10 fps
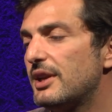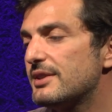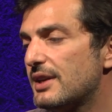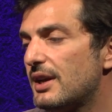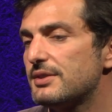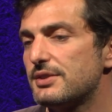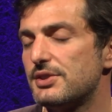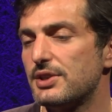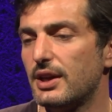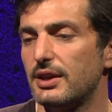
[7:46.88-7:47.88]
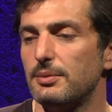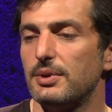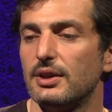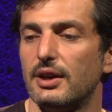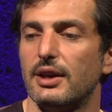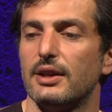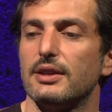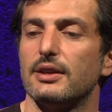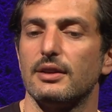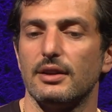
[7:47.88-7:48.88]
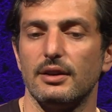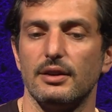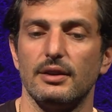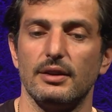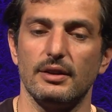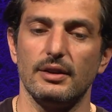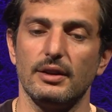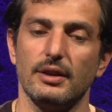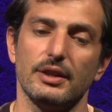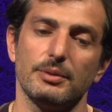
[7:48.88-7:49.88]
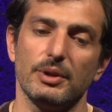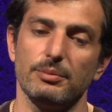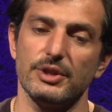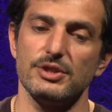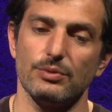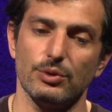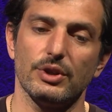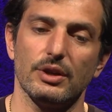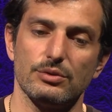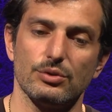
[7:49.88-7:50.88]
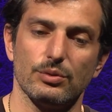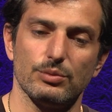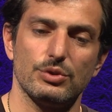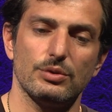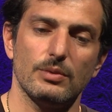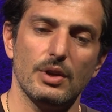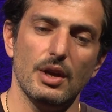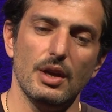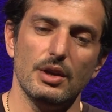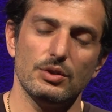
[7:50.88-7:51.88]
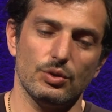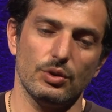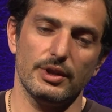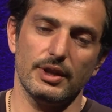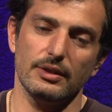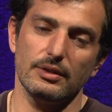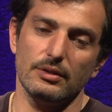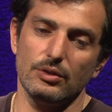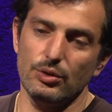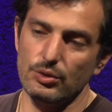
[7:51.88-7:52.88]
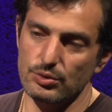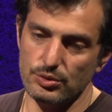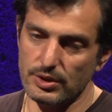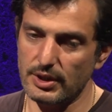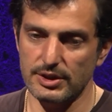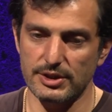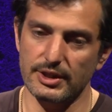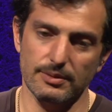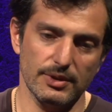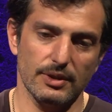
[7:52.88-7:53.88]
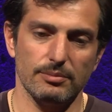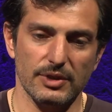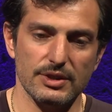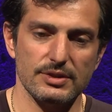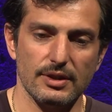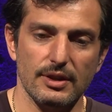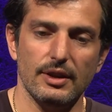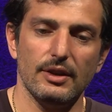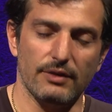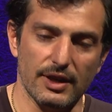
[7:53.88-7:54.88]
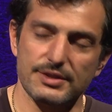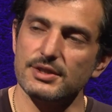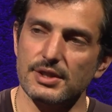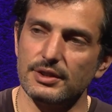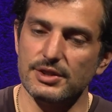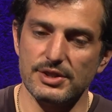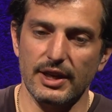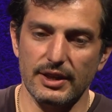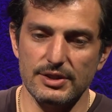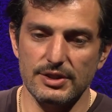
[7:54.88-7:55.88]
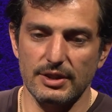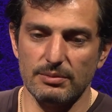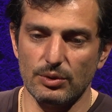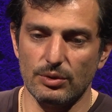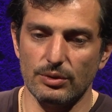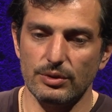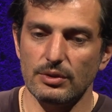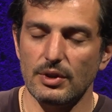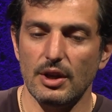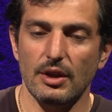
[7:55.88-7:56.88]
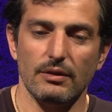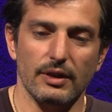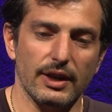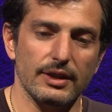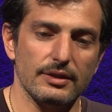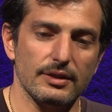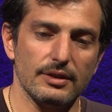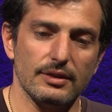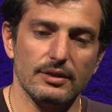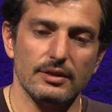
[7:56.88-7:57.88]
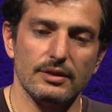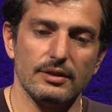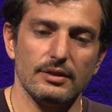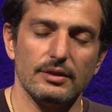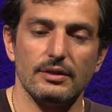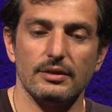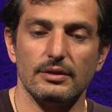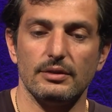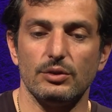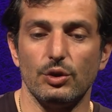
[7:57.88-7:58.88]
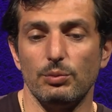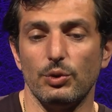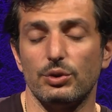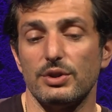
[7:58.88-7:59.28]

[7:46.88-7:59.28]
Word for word: biraz da az ticari bir hayata e, adım atmak için fotoğrafçı olmuştum. Sonradan gördüğünüz üzere işlerimden biraz fazlaca ticari işlerim de oldu. Fakat e, dönüm